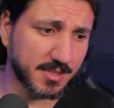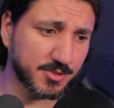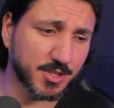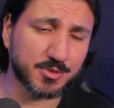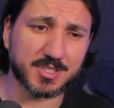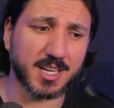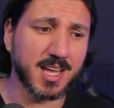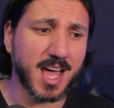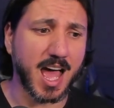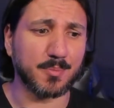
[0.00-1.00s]
não te custa
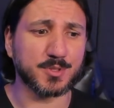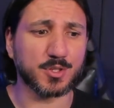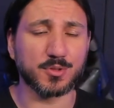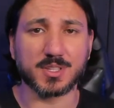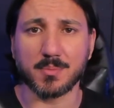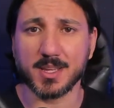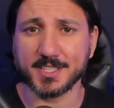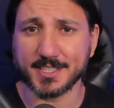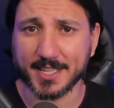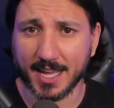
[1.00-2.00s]

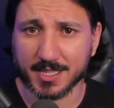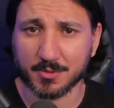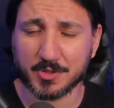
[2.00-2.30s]
absolutamente nada,